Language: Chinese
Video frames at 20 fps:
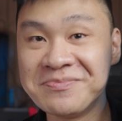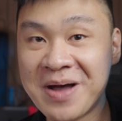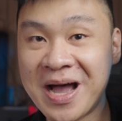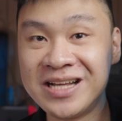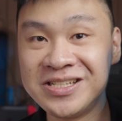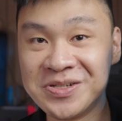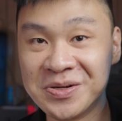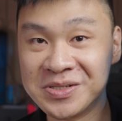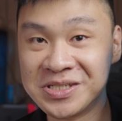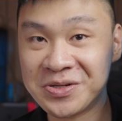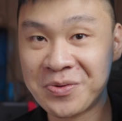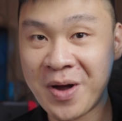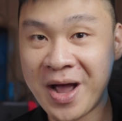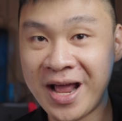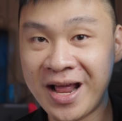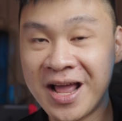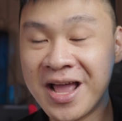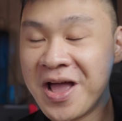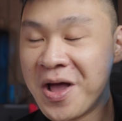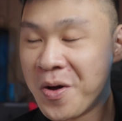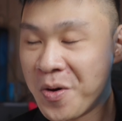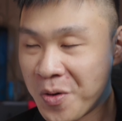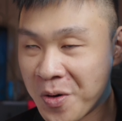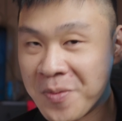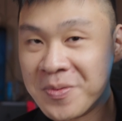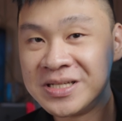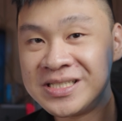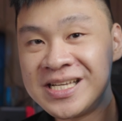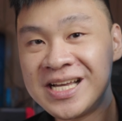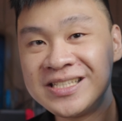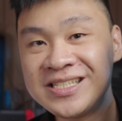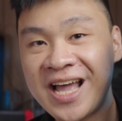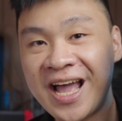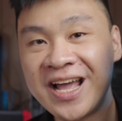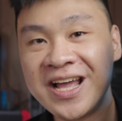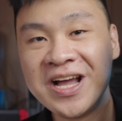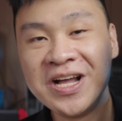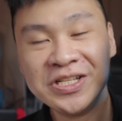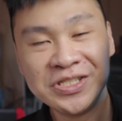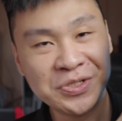百九十块，我们现
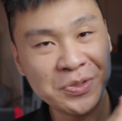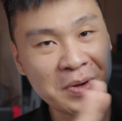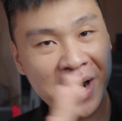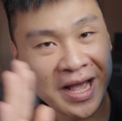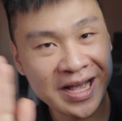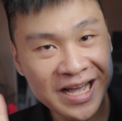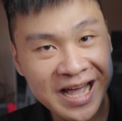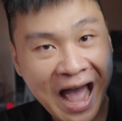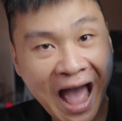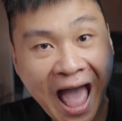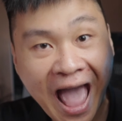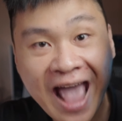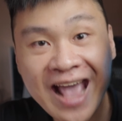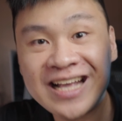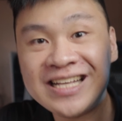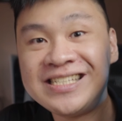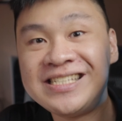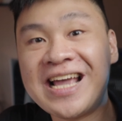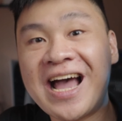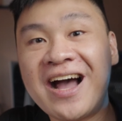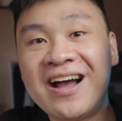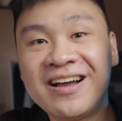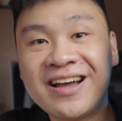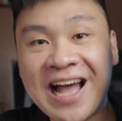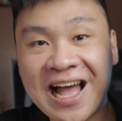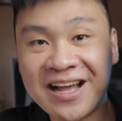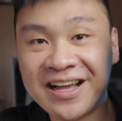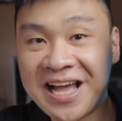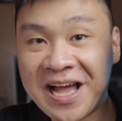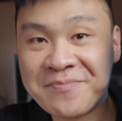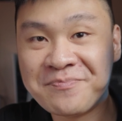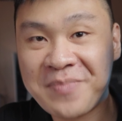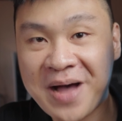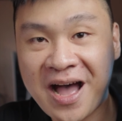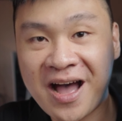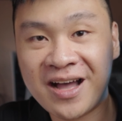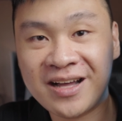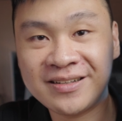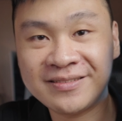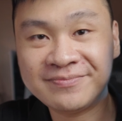在就来开箱看看
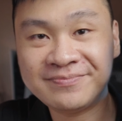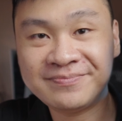吧。